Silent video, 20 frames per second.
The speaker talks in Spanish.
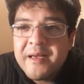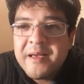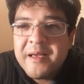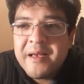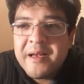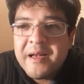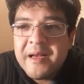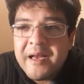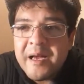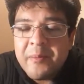
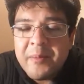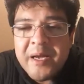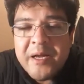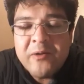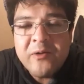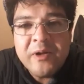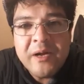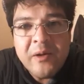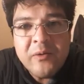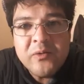el
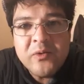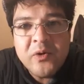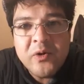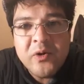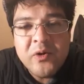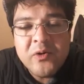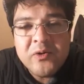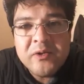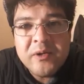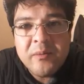camino del
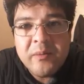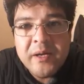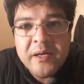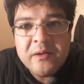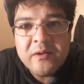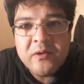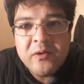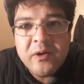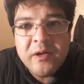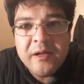
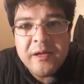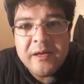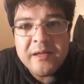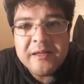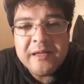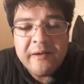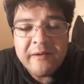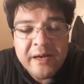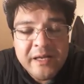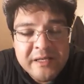autoconocimiento y de
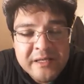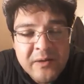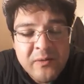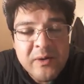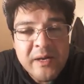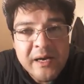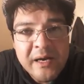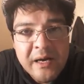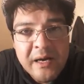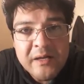
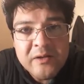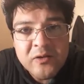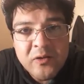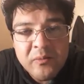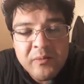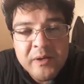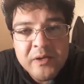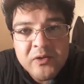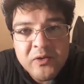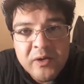establecer una
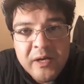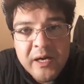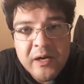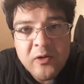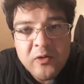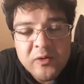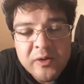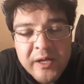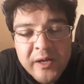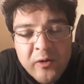relación
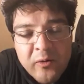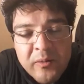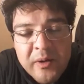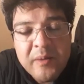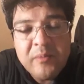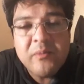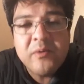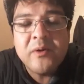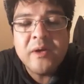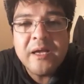personal contigo
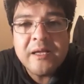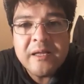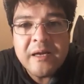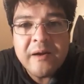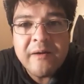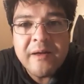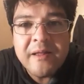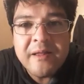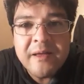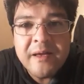mismo y a
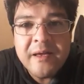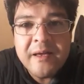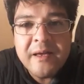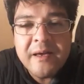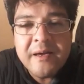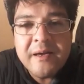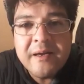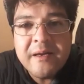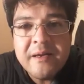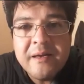través de
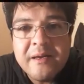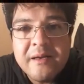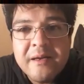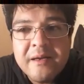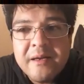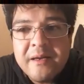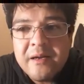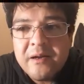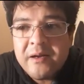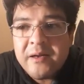ella
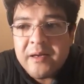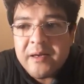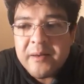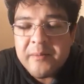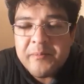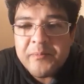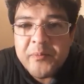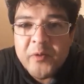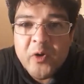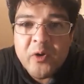
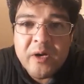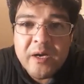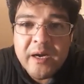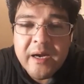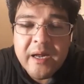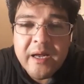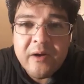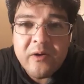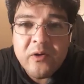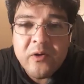em, con
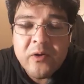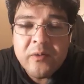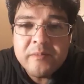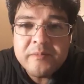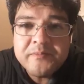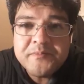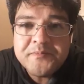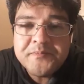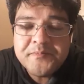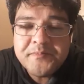el Creador
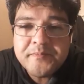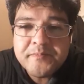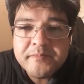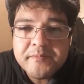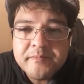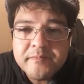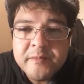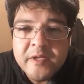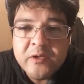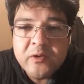
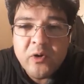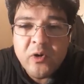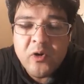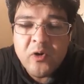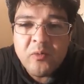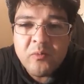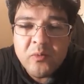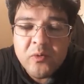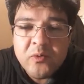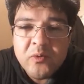de
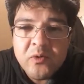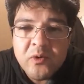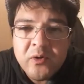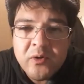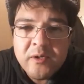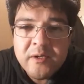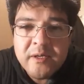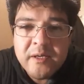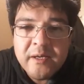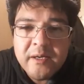todos los
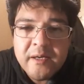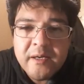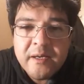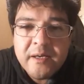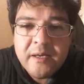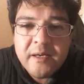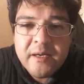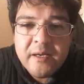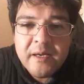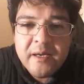mundos,
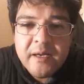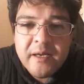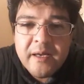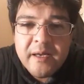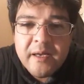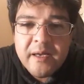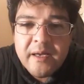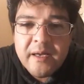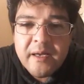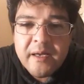
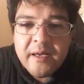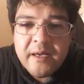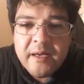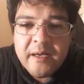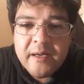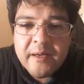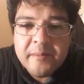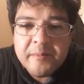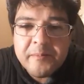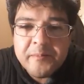
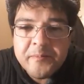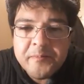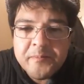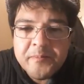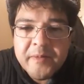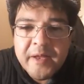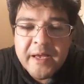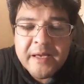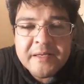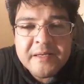
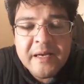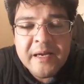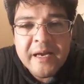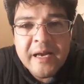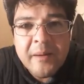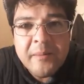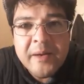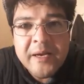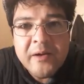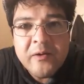em, es
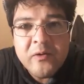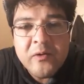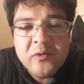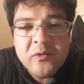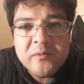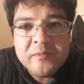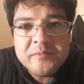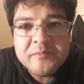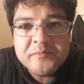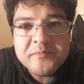el
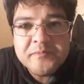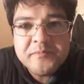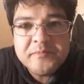camino